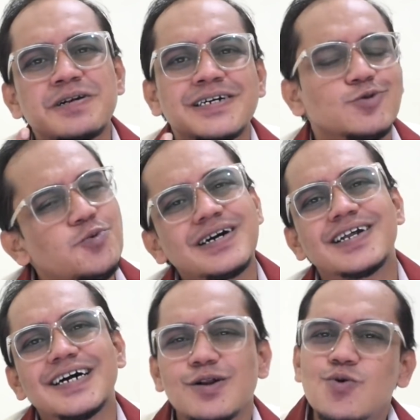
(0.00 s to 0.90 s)
अपना जो भी
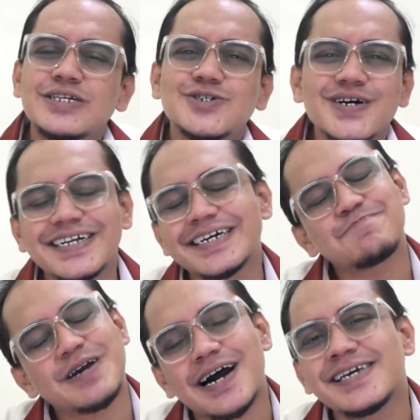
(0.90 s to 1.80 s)
करेगा लोग एंजॉय करेंगे
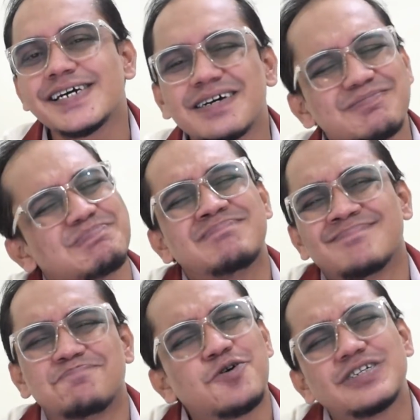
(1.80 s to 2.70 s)
प्यार ही है
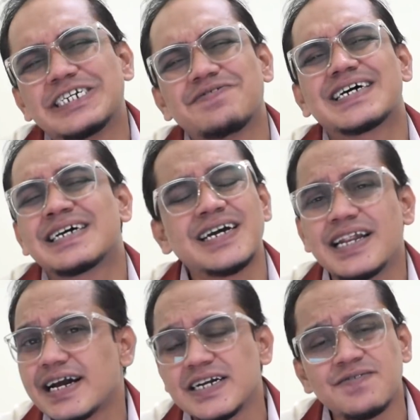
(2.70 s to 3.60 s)
पॉजिटिव रखेंगे
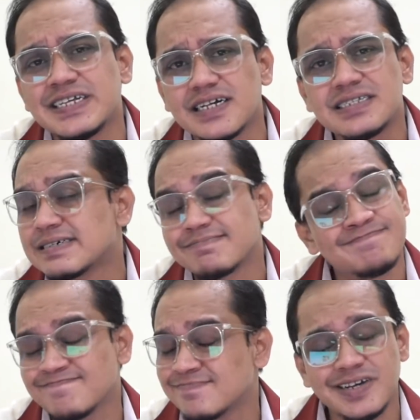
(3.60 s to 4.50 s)
नेगेटिव नहीं जाते
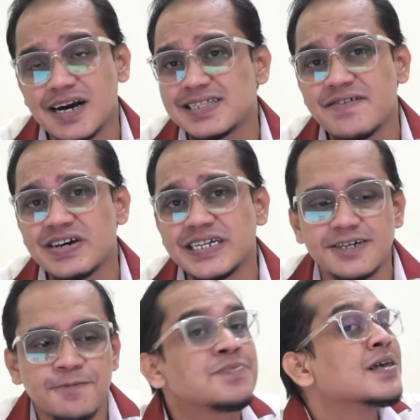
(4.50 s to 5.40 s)
हम्म, हम्म, कदा भी
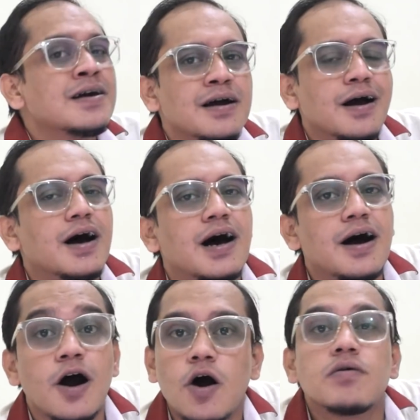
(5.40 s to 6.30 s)
नहीं आ,
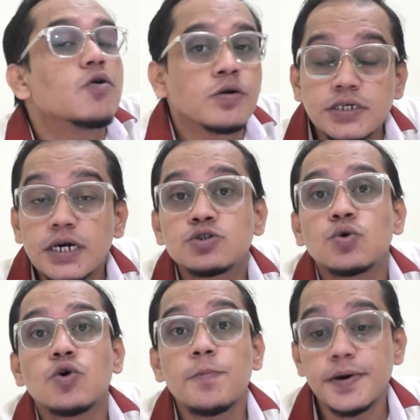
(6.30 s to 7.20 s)
और ये
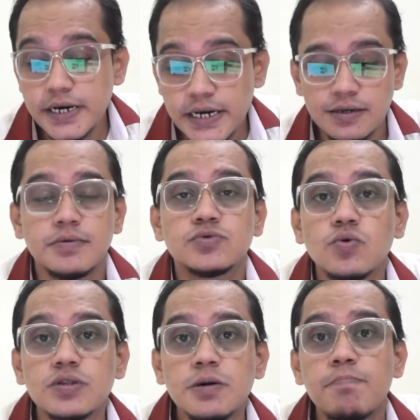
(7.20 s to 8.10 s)
छोड़ो बे
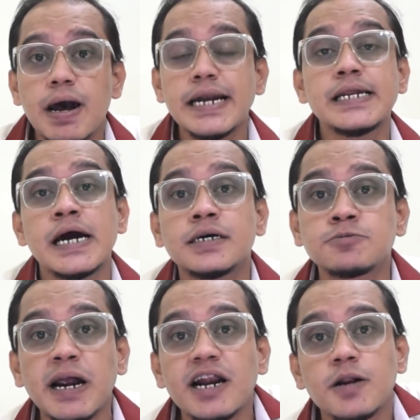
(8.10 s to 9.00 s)
दो दिन मैं नहीं आया
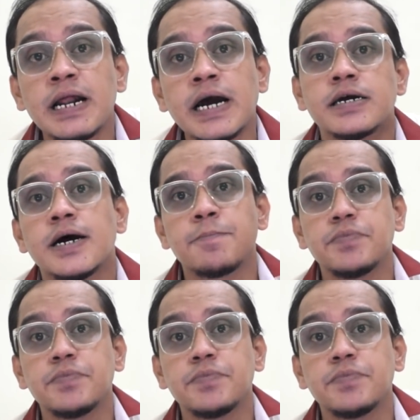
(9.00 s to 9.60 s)
स्पाइडरमैन आ गया